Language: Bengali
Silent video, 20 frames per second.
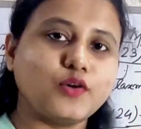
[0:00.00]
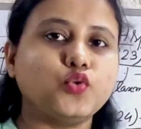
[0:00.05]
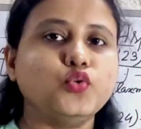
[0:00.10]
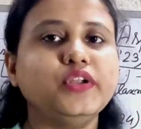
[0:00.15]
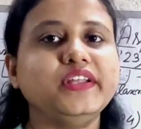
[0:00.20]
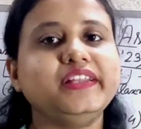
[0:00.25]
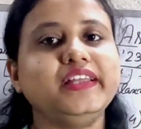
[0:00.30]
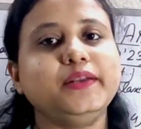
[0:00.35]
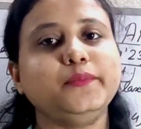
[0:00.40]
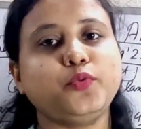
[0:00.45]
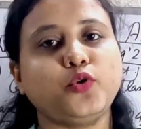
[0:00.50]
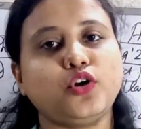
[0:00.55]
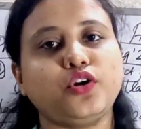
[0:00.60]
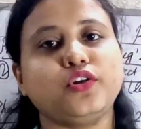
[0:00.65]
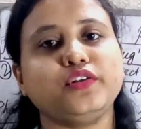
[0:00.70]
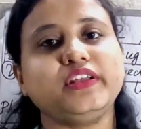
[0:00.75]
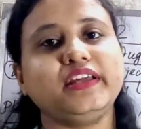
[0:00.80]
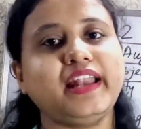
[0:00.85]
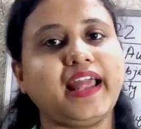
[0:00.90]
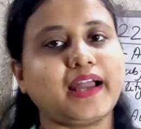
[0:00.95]
কুড়ি দিন
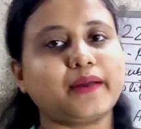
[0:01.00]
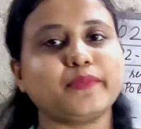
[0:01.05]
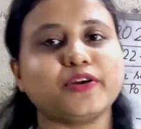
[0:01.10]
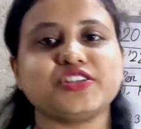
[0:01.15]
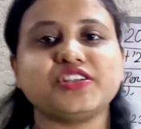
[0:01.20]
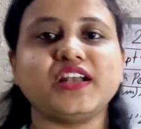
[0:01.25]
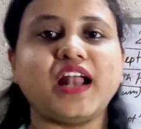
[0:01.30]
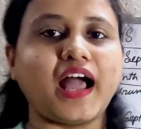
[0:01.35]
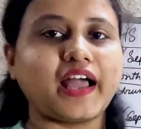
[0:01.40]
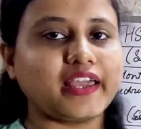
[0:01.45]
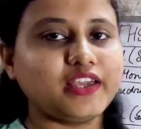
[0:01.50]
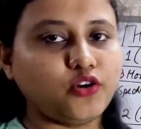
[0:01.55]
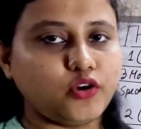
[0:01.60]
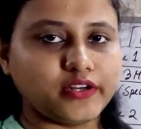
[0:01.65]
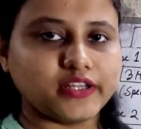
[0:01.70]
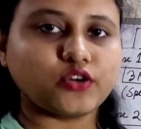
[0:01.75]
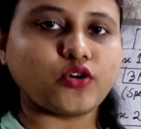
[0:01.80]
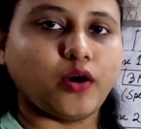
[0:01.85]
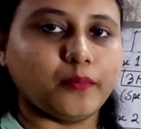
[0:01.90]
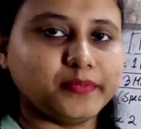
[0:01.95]
পনেরো দিন এক মাসের আগেই
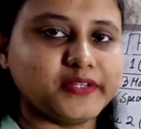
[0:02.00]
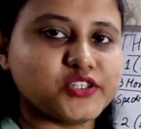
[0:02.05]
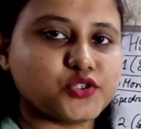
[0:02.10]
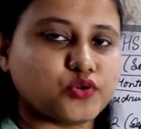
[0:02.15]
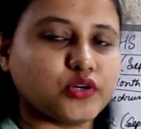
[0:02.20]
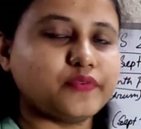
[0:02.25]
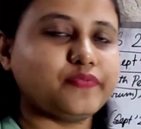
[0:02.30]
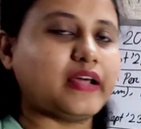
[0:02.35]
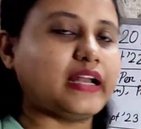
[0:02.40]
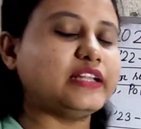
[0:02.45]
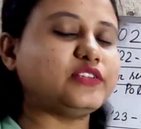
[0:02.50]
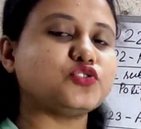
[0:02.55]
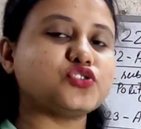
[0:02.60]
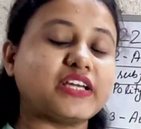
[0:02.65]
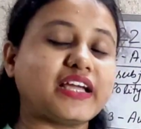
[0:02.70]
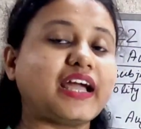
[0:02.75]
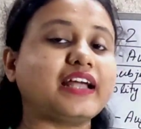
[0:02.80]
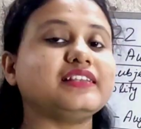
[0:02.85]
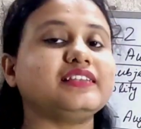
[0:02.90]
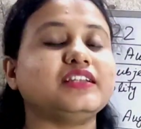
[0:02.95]
অনেক কমপ্লিট করে ফেলে তো
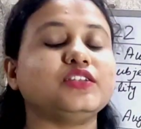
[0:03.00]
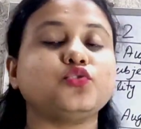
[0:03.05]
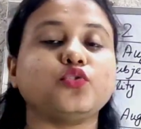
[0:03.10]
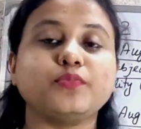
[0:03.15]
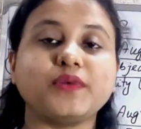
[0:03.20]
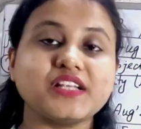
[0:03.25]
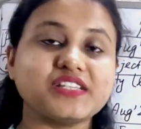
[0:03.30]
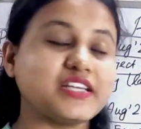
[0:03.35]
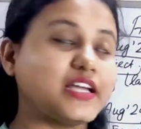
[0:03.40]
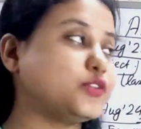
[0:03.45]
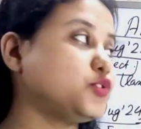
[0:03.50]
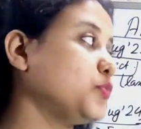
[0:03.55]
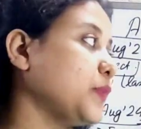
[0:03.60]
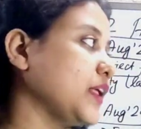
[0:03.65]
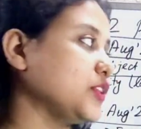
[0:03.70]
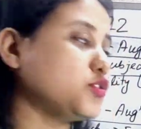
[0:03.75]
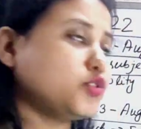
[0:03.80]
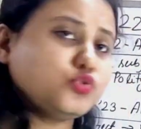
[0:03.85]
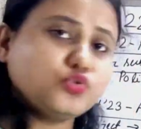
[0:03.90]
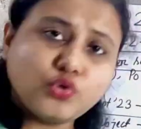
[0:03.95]
সেক্ষেত্রে তোমরা যেহেতু
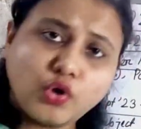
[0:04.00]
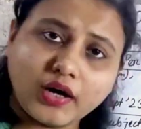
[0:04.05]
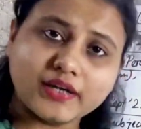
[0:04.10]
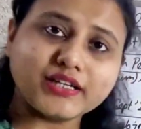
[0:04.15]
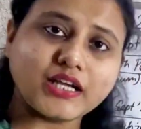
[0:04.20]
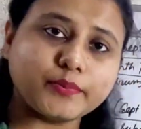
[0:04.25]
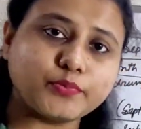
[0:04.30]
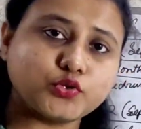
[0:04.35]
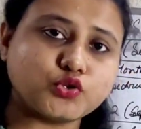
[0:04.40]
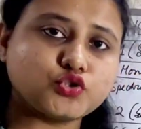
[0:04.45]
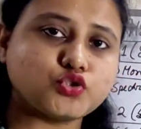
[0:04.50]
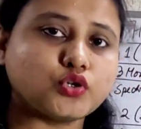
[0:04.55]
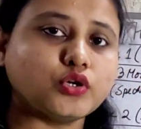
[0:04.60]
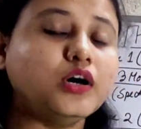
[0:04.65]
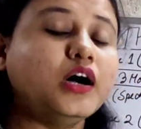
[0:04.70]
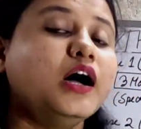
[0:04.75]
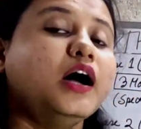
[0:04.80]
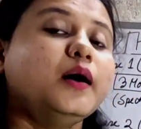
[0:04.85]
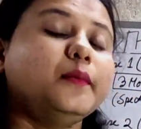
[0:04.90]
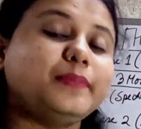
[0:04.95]
মাত্র দু ঘন্টা পড়ছো
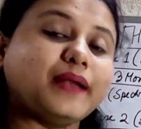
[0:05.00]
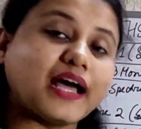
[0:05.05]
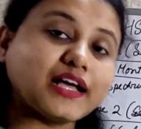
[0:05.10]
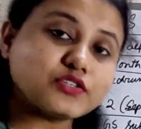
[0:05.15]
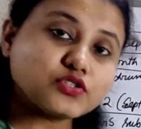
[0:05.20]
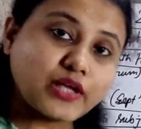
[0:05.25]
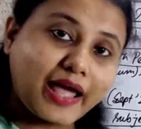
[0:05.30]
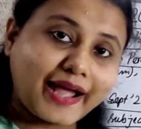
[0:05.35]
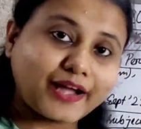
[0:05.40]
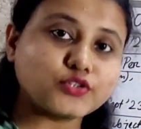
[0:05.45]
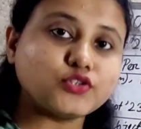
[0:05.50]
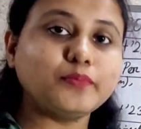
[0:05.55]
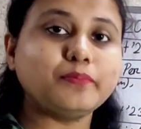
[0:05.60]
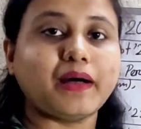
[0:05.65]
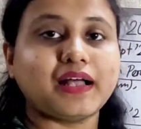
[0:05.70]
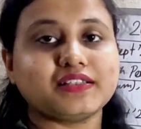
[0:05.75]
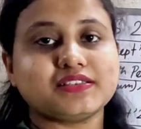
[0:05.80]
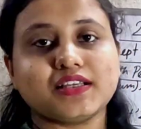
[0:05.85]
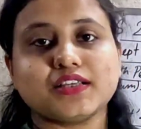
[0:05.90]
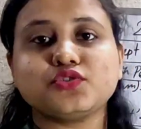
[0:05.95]
প্লাস একদম
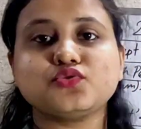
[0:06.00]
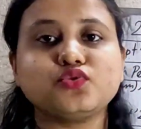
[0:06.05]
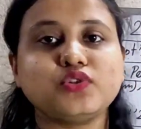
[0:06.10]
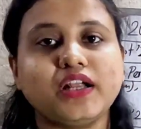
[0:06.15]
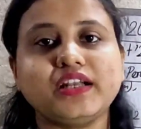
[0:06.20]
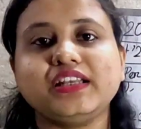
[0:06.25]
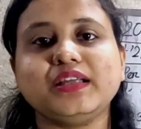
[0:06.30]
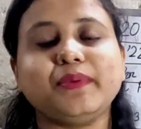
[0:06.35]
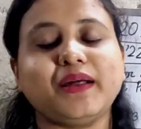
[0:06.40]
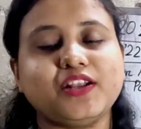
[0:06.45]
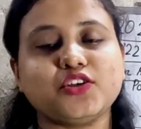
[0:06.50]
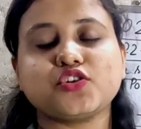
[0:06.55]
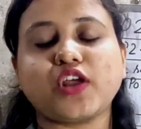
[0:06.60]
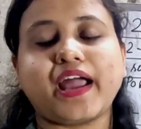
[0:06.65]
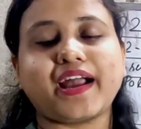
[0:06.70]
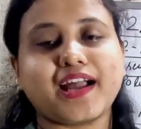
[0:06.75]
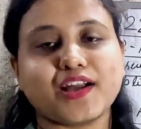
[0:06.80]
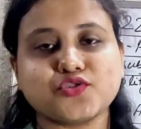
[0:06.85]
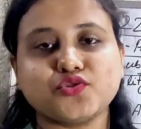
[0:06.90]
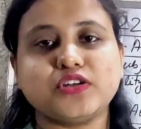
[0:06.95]
বাচ্চা স্টুডেন্টই মানে
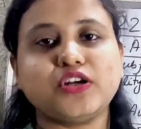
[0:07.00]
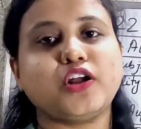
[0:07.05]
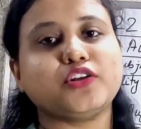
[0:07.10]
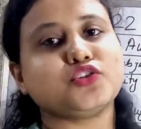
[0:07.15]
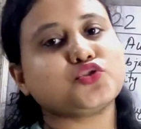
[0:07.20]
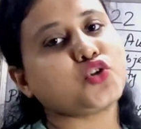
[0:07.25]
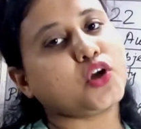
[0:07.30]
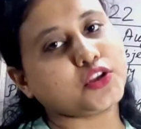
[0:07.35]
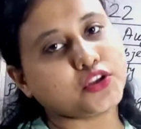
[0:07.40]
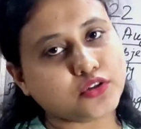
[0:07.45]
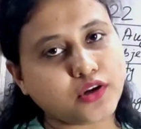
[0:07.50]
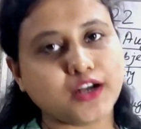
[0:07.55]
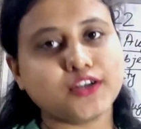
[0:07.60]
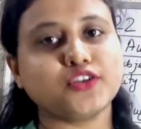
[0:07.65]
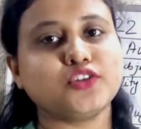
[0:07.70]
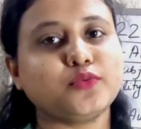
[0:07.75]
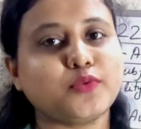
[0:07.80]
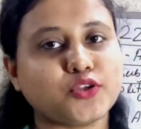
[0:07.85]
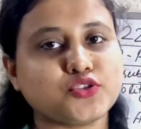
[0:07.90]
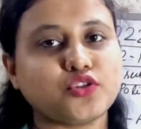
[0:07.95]
এক একজনের হয়তো সতেরো
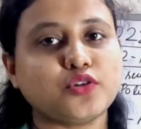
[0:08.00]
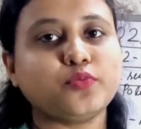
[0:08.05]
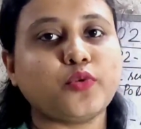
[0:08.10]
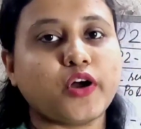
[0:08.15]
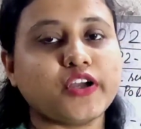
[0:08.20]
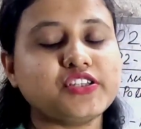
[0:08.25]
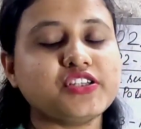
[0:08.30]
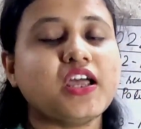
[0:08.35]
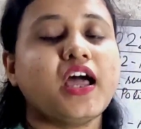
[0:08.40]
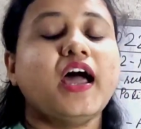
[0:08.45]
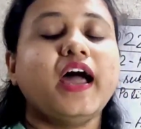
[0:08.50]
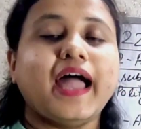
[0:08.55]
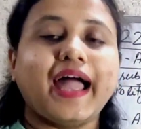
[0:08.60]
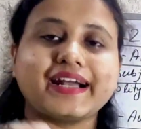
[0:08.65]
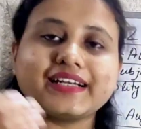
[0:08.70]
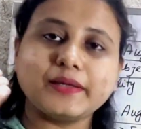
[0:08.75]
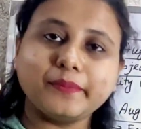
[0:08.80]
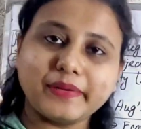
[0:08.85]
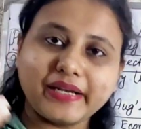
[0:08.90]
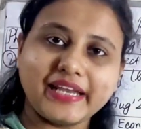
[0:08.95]
আঠেরো বছর বয়স
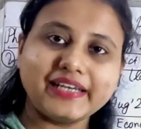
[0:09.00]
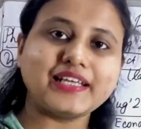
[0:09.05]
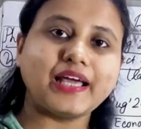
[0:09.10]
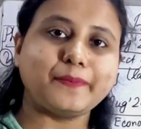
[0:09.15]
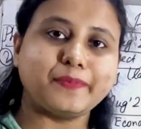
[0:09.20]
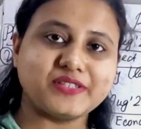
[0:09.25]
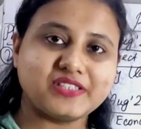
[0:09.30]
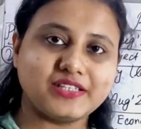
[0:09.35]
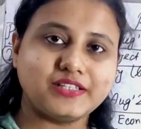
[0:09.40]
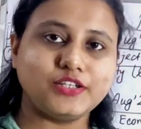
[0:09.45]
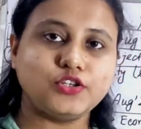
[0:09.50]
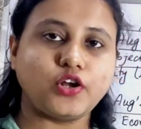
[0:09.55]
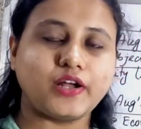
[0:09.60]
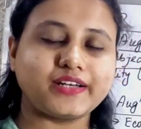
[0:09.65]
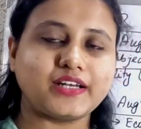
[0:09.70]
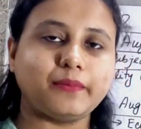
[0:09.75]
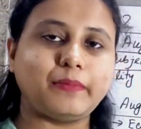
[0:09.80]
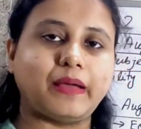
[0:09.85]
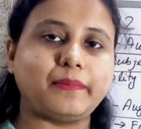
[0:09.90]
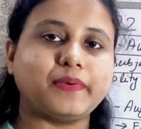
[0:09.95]
একটা ব্রেন ক্যাপাসিটিরও
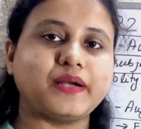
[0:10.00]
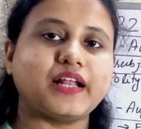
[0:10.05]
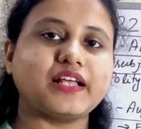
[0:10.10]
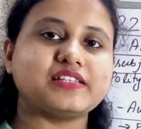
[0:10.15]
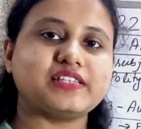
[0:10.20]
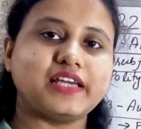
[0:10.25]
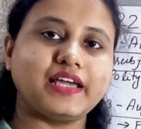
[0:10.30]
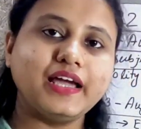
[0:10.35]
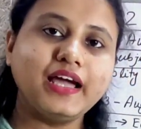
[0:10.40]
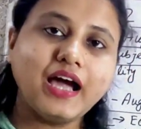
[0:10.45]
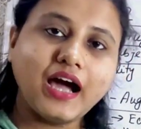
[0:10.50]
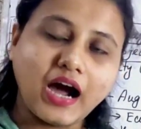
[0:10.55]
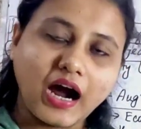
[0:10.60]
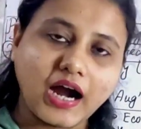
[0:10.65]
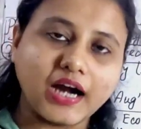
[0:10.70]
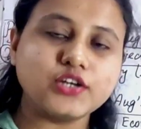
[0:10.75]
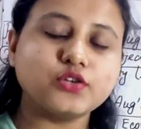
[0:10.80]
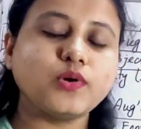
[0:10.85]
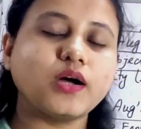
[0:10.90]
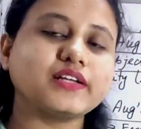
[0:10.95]
একটা ব্যাপার আছে
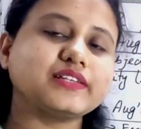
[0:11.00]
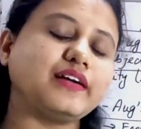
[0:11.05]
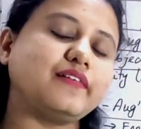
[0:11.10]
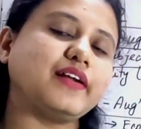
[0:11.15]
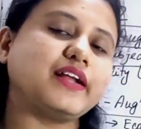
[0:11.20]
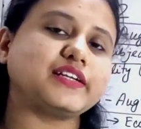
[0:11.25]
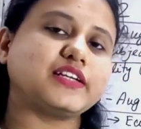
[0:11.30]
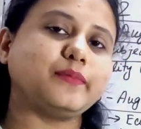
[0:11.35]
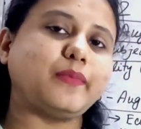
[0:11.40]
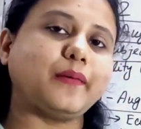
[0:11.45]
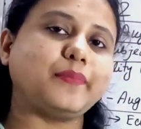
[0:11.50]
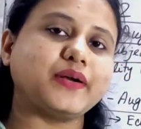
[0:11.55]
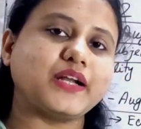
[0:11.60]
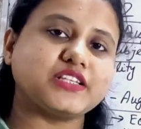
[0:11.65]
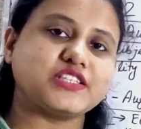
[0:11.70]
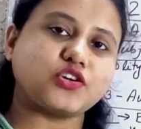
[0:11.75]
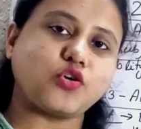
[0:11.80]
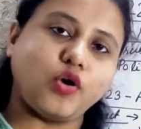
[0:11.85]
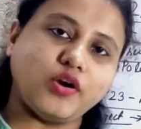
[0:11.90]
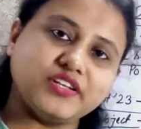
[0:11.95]
হার্ডওয়ার্ক দেওয়ার একটা ব্যাপার
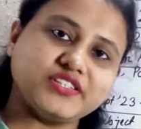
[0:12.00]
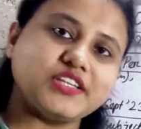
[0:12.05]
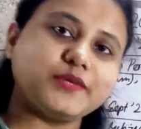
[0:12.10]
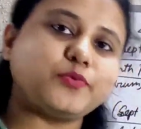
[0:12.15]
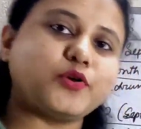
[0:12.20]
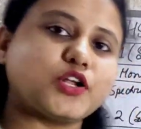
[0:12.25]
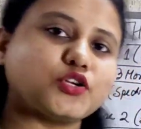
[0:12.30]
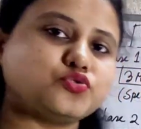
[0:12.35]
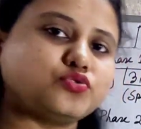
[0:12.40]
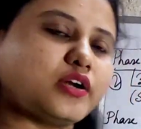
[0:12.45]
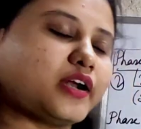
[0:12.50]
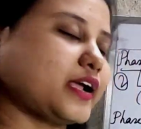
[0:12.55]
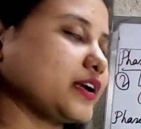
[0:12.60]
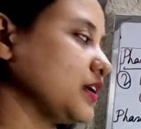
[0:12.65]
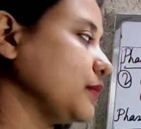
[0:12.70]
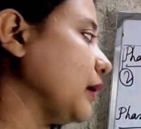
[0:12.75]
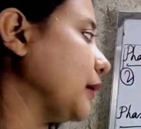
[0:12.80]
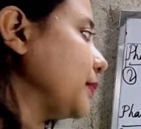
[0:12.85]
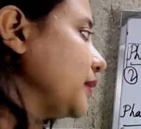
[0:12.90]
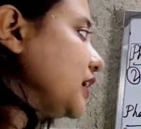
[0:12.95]
আছে কলেজের পড়াশোনার
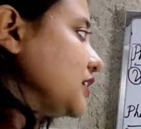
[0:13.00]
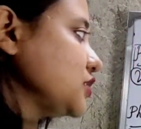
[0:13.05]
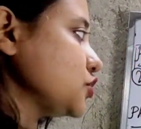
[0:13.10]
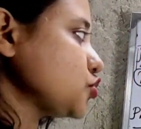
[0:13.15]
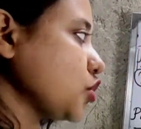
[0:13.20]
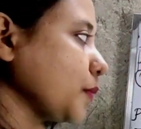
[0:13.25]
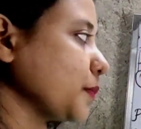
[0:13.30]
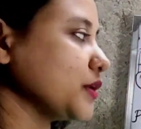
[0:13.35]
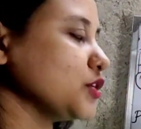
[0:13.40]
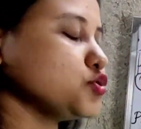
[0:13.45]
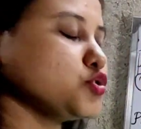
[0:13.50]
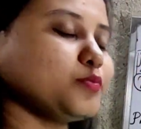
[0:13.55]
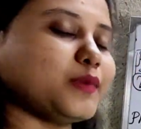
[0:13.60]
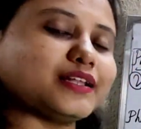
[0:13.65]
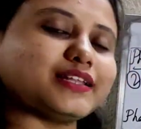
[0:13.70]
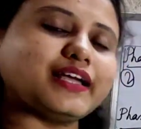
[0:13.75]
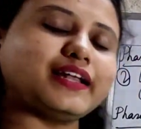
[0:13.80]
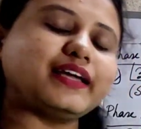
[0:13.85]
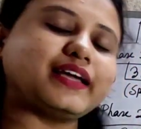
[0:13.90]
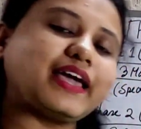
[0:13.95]
একটা ব্যাপার আছে সব কিছু
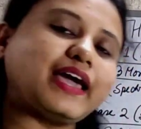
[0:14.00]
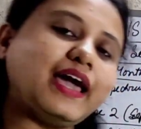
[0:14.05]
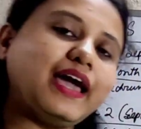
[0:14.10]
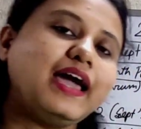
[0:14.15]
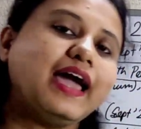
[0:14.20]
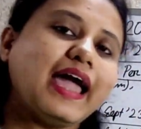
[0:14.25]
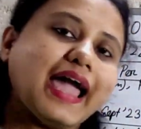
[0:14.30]
মাথায় রেখে